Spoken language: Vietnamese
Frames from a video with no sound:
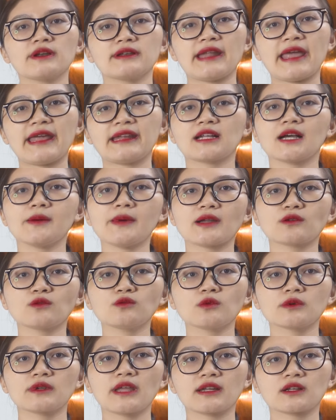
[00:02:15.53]
Đèn các bạn
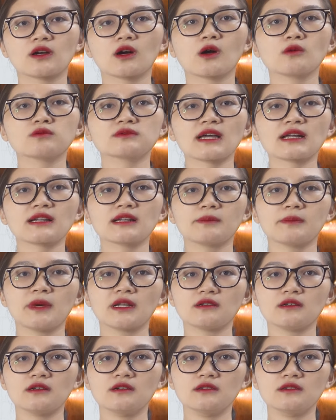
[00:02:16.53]
cũng nên có công tắc là bật